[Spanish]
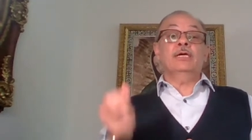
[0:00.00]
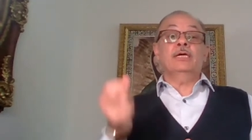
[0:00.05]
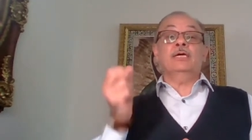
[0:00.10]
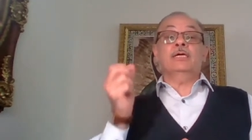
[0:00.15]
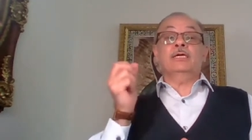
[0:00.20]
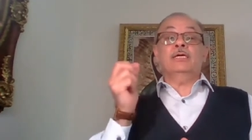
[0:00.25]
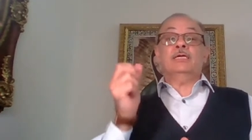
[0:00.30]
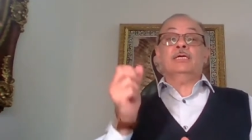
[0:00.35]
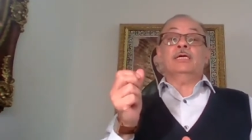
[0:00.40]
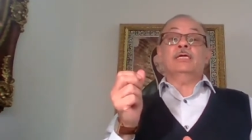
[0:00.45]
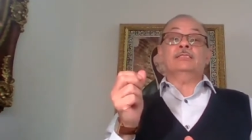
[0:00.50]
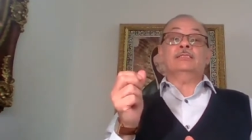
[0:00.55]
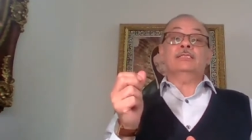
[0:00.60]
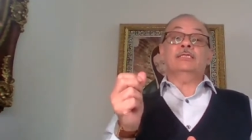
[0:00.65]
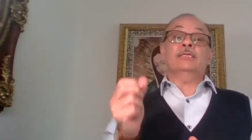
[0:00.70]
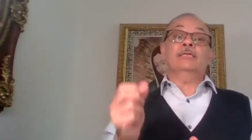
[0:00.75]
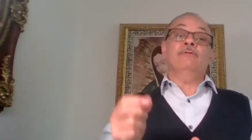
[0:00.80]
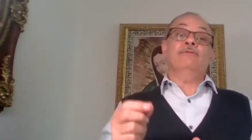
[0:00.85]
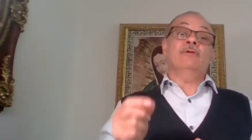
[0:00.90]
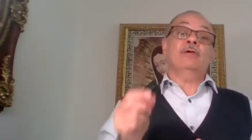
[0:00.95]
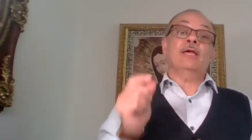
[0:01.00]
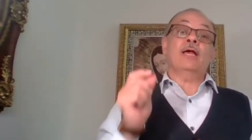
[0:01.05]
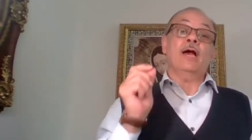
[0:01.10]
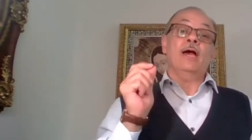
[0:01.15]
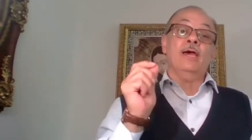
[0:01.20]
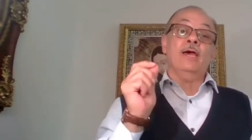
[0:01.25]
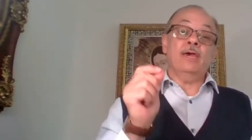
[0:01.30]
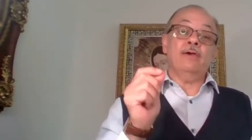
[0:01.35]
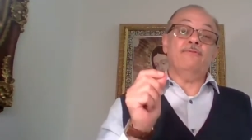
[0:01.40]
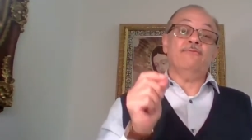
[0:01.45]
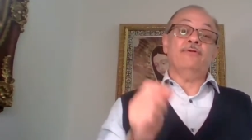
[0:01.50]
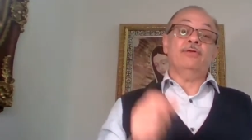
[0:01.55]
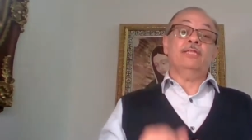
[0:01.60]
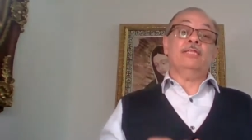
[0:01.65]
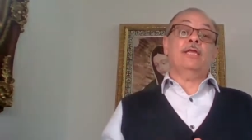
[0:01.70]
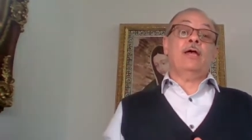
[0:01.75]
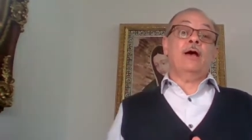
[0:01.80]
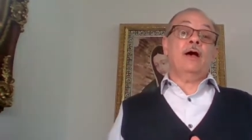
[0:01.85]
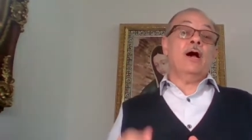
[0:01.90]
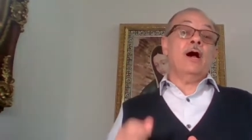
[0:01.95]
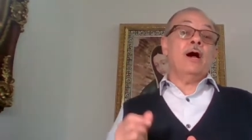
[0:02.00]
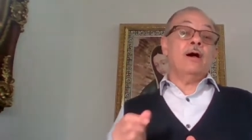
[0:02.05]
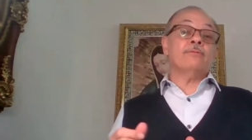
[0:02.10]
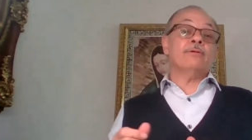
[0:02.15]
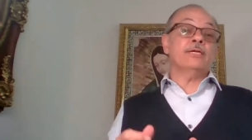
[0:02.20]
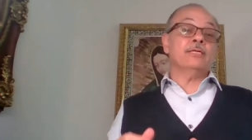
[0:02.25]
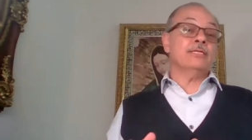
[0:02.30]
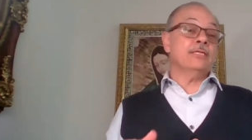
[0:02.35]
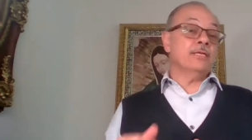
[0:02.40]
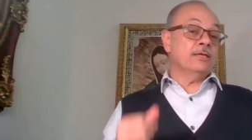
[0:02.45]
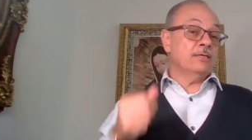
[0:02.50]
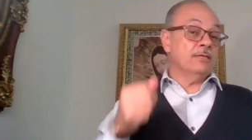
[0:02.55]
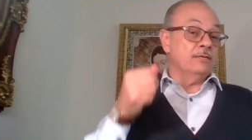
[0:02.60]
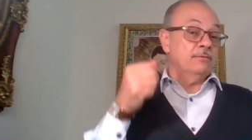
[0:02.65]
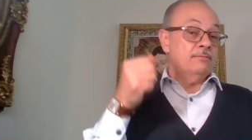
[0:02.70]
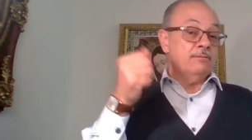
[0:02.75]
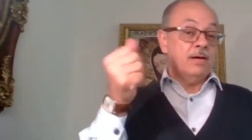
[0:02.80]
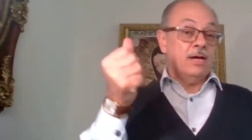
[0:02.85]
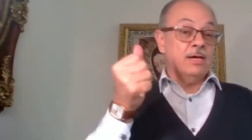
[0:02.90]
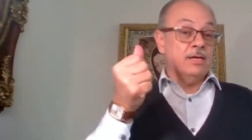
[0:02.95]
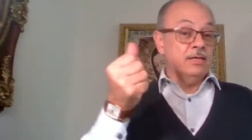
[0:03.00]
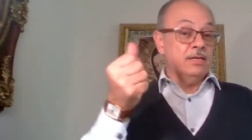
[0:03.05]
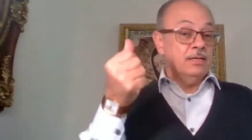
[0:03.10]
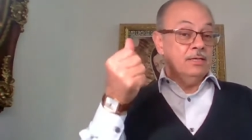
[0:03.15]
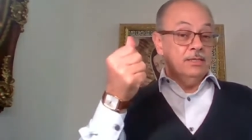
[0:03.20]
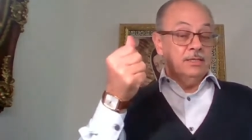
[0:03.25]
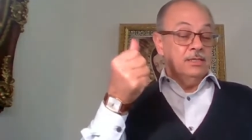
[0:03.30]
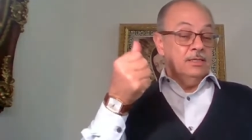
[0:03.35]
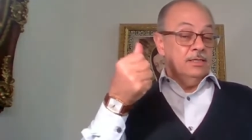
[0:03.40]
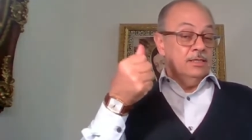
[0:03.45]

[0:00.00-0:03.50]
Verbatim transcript: eh, ¿qué significa éfeta, ábrete, y va